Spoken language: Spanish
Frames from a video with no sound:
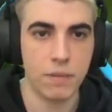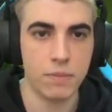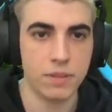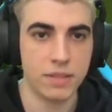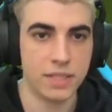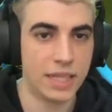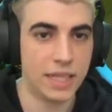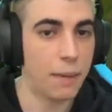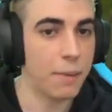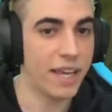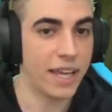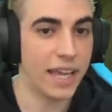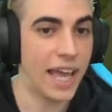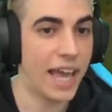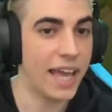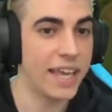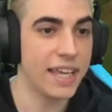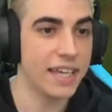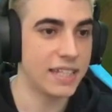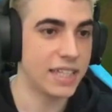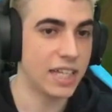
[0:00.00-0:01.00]
Sabe que
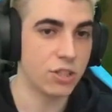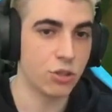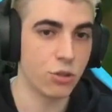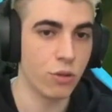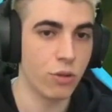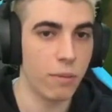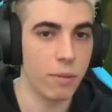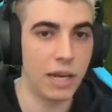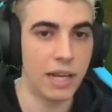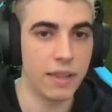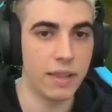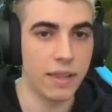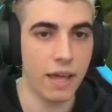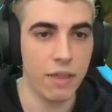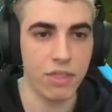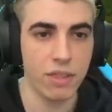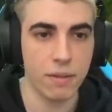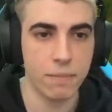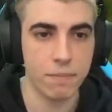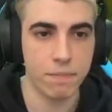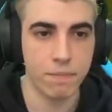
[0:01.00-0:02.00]
ahí está su debilidad.
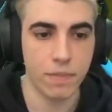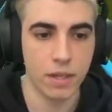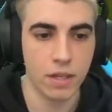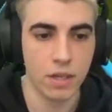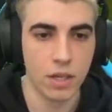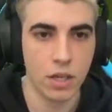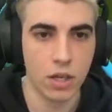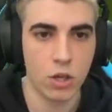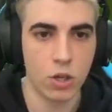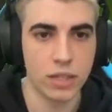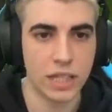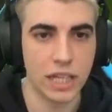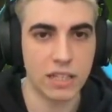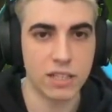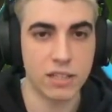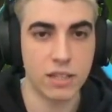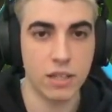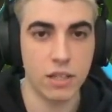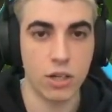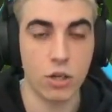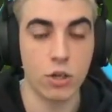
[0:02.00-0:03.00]

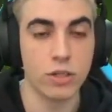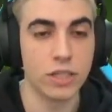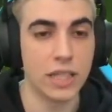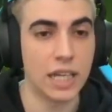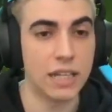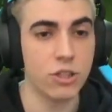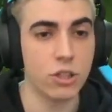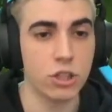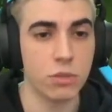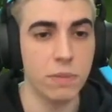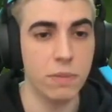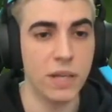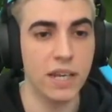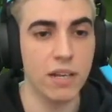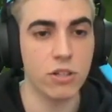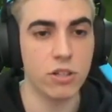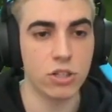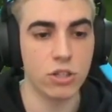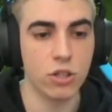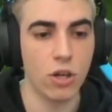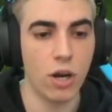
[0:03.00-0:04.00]
Con, tantos
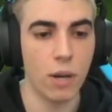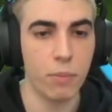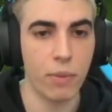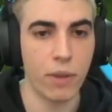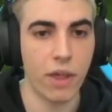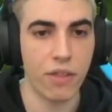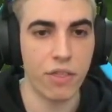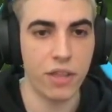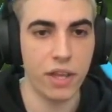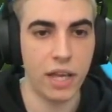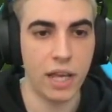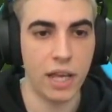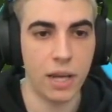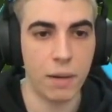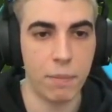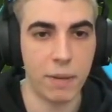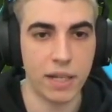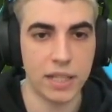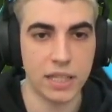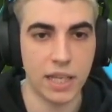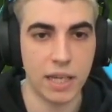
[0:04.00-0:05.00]
minions no le puedo hacer
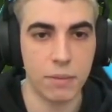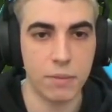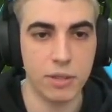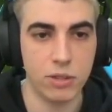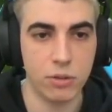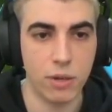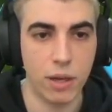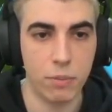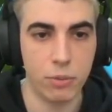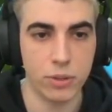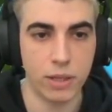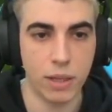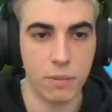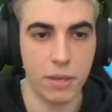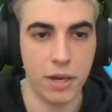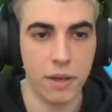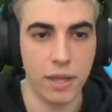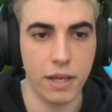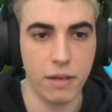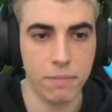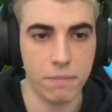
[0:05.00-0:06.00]
prácticamente una puta mierda.